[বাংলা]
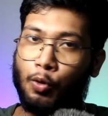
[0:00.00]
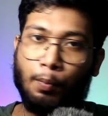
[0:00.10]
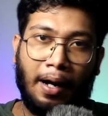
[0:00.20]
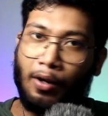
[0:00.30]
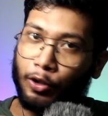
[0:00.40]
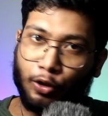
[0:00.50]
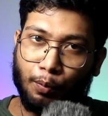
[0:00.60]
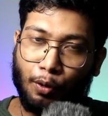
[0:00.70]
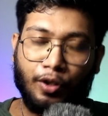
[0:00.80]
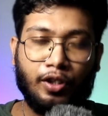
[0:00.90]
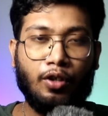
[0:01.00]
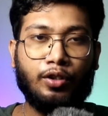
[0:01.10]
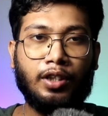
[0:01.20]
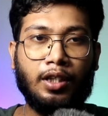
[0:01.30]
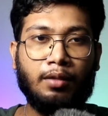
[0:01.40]
খুব ভালো একজন
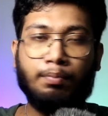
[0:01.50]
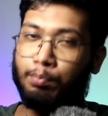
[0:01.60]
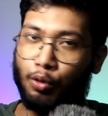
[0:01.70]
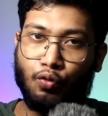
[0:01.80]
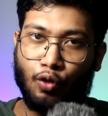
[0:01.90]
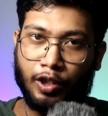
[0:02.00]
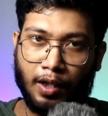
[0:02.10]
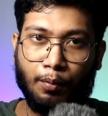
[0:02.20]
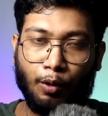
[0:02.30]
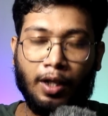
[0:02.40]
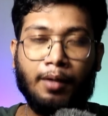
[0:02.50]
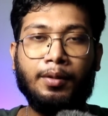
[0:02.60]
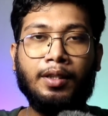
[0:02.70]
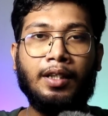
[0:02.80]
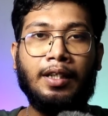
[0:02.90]
পরিচালক সে প্রুফ করেছে আমি
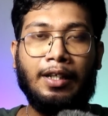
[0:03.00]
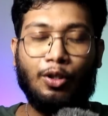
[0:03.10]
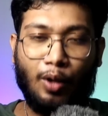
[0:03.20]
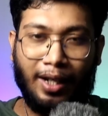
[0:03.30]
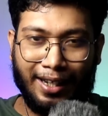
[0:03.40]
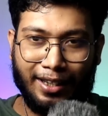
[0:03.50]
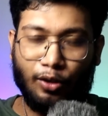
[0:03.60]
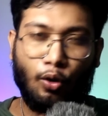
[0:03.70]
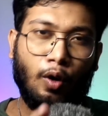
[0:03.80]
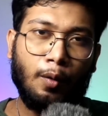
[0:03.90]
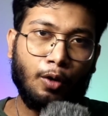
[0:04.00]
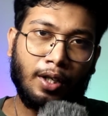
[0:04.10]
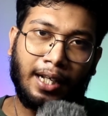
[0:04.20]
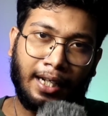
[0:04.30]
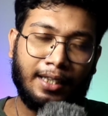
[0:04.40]
বললামই তো এখানে যে
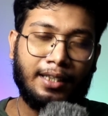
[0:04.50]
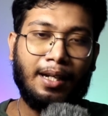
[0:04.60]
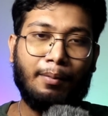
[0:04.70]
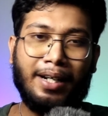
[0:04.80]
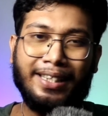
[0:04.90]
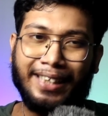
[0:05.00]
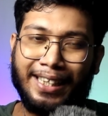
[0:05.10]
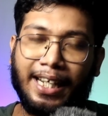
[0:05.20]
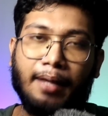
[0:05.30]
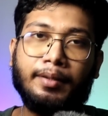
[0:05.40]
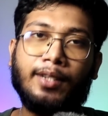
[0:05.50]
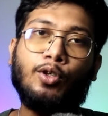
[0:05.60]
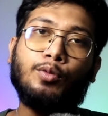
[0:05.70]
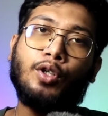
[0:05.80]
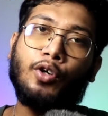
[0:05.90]
গল্পটা দেখাচ্ছে আমরা রিসেন্ট টাইমস
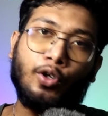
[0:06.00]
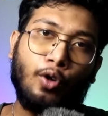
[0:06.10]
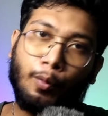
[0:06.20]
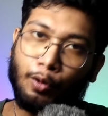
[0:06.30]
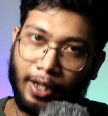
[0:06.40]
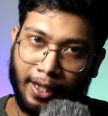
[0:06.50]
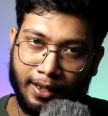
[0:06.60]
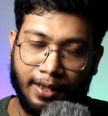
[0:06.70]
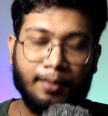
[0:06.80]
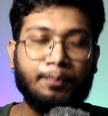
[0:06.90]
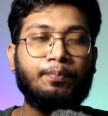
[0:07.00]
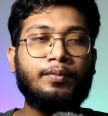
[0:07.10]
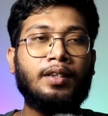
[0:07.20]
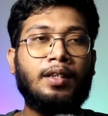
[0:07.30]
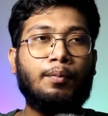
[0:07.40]
এরকম ধরনের গল্প দেখেছি
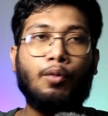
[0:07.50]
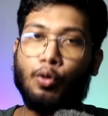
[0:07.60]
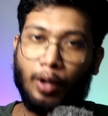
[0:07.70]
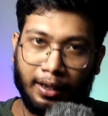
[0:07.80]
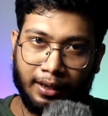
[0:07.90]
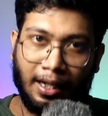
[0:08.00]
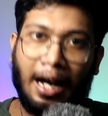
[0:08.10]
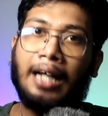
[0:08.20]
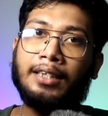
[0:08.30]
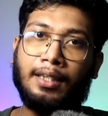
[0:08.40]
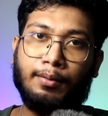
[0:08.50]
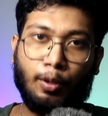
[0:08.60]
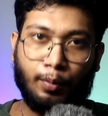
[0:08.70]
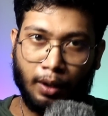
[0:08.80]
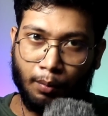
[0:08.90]
বহু কাজে আশ্রাম
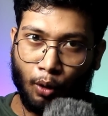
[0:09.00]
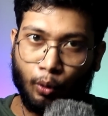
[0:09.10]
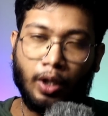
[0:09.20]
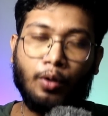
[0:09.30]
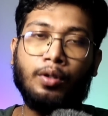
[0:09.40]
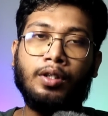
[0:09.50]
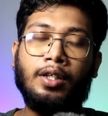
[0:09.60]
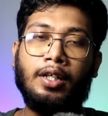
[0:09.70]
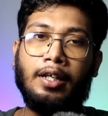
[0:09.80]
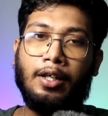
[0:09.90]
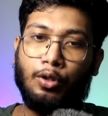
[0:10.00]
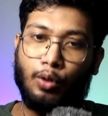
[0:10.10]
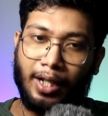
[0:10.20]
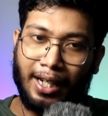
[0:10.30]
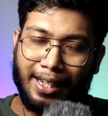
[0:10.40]
থেকে বড় উদাহরণ
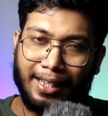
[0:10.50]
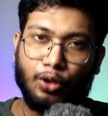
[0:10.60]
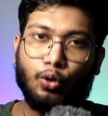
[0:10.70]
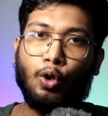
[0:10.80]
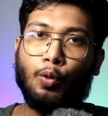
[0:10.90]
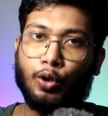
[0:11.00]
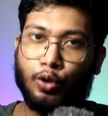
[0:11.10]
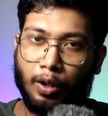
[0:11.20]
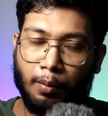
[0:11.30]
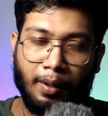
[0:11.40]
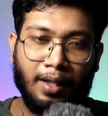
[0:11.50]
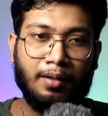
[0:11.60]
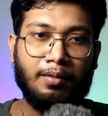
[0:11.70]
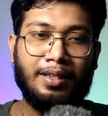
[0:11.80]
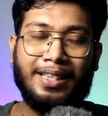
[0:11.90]
তো এখানে একটি ষোলো বছরের মেয়ে
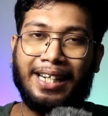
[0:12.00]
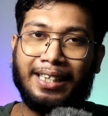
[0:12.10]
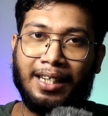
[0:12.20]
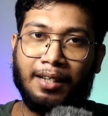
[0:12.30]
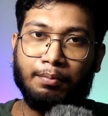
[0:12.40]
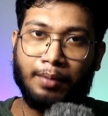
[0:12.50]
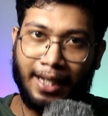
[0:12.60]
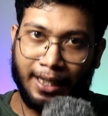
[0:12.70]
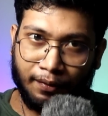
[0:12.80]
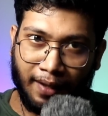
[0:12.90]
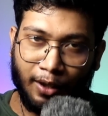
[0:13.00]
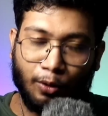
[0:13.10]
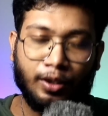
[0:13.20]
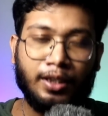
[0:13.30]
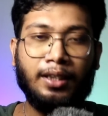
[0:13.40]
যে একটা কেস ফাইল
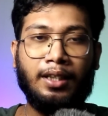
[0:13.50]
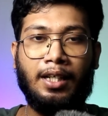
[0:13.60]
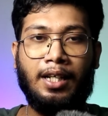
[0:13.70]
করছে